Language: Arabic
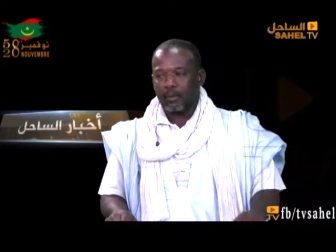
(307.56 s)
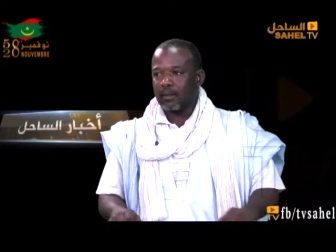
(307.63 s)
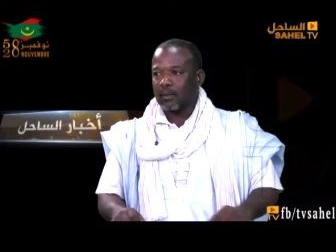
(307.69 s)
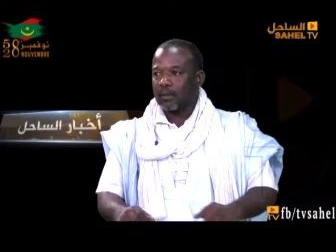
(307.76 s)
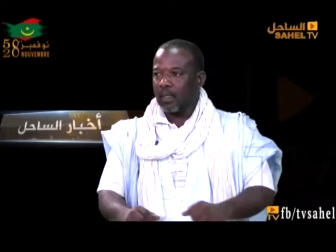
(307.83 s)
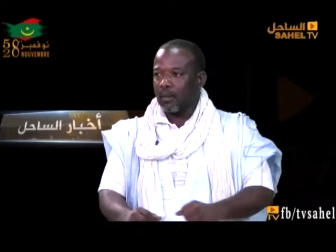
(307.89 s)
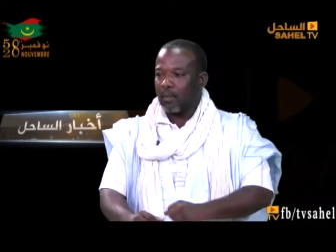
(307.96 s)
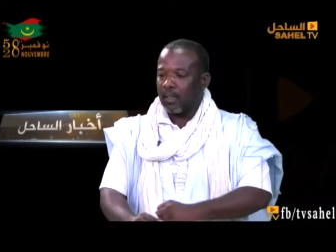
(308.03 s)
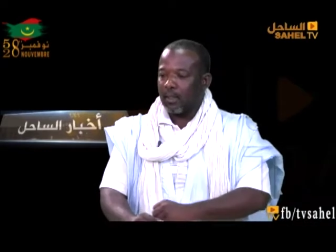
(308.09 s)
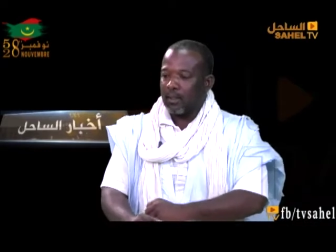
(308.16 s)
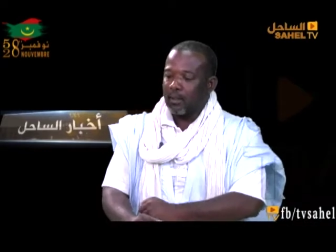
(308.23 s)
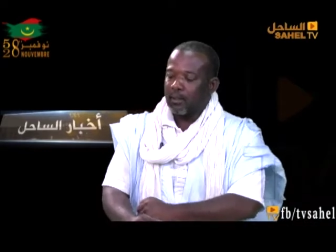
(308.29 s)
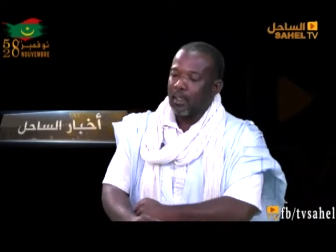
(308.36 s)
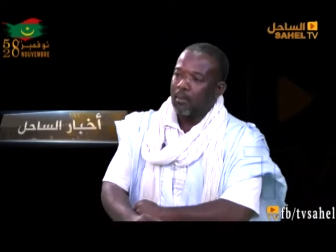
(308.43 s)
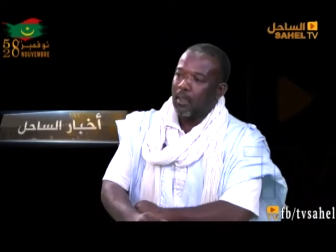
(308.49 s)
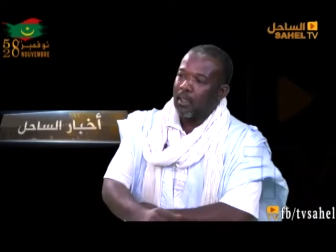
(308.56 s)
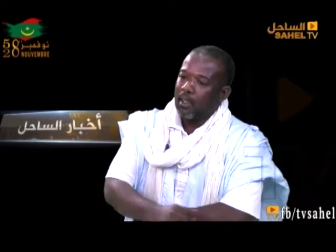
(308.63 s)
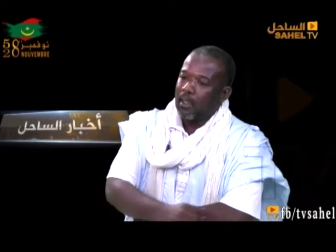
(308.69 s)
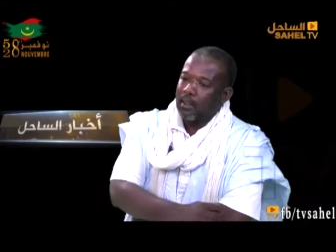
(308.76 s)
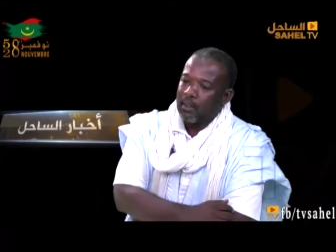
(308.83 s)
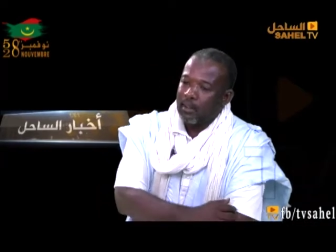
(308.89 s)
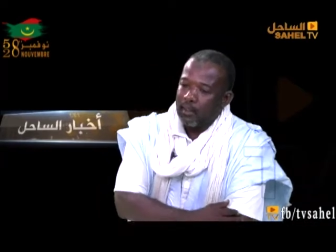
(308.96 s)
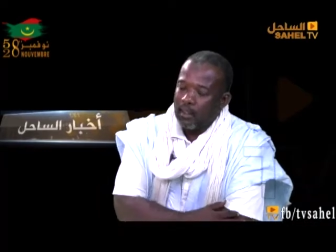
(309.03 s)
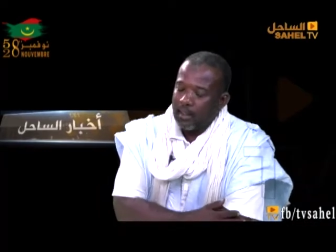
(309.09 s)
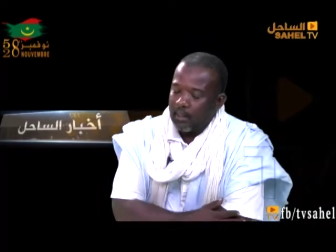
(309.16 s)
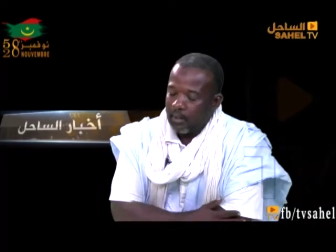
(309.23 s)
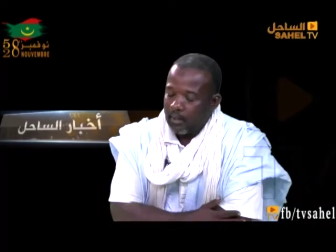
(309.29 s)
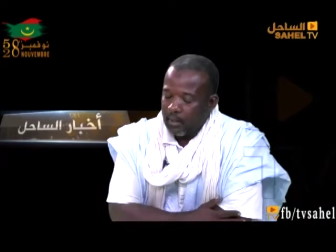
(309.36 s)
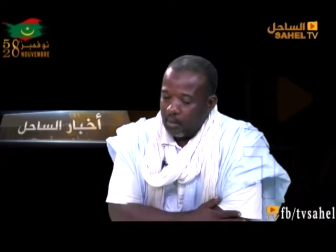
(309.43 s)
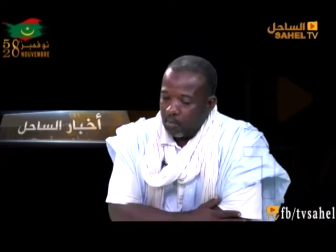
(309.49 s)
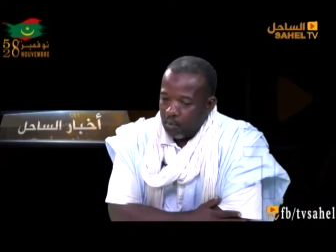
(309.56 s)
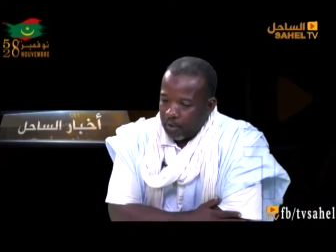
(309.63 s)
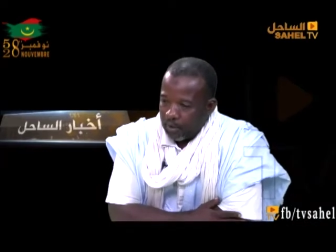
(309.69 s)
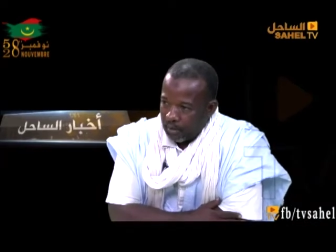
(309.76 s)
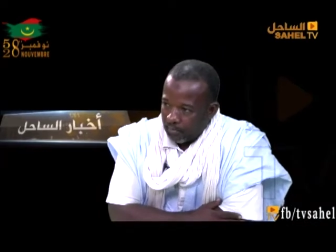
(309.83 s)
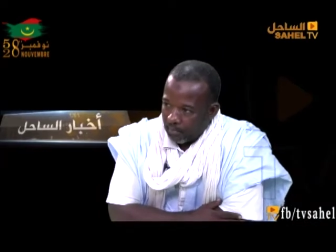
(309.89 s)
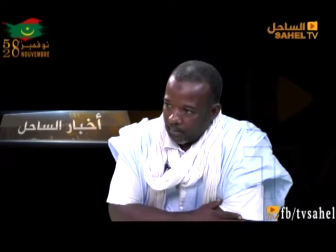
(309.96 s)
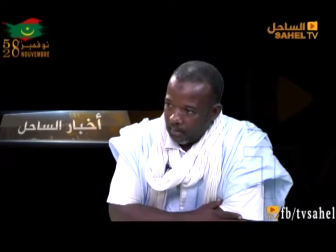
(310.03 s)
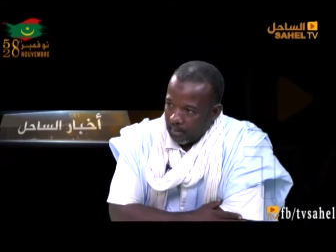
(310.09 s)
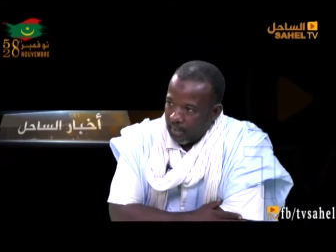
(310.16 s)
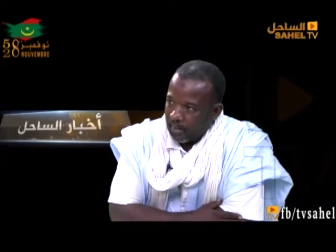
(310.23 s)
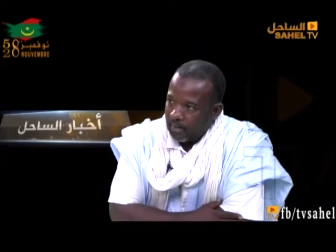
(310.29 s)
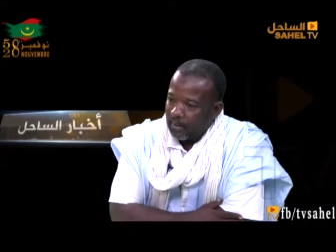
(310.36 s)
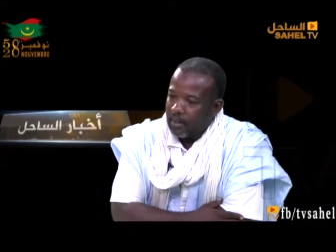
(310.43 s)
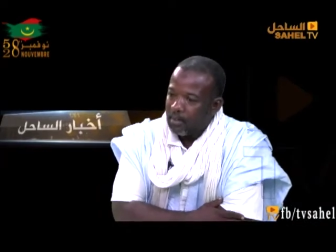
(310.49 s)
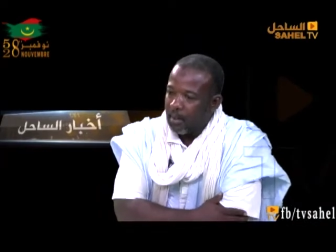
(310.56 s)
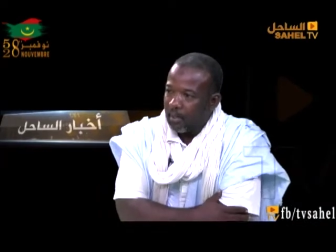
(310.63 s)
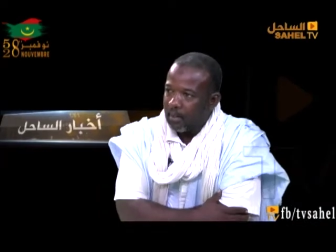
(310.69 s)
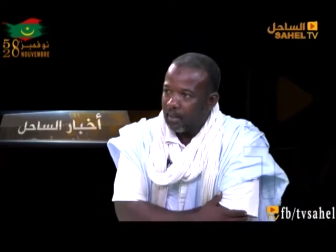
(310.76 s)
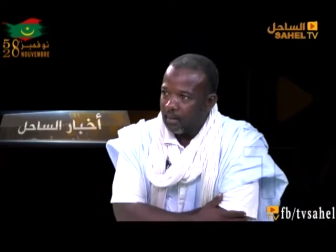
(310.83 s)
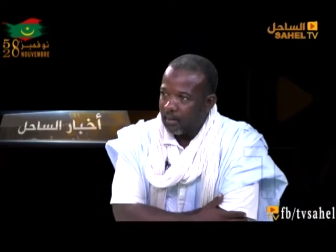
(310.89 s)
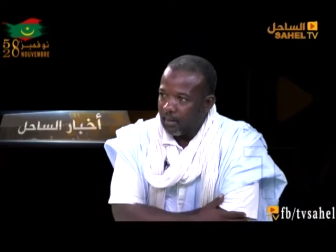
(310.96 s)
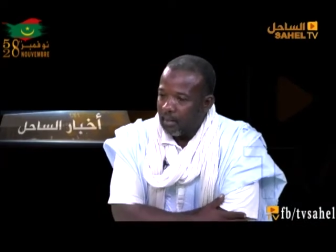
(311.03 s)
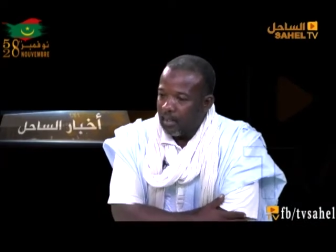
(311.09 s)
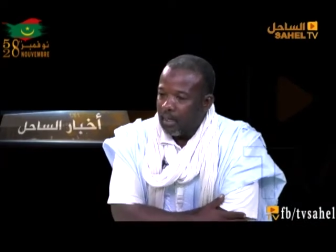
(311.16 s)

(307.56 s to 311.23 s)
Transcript: طبعا طبعا هذه الرحله مشحفه لكن لماذا؟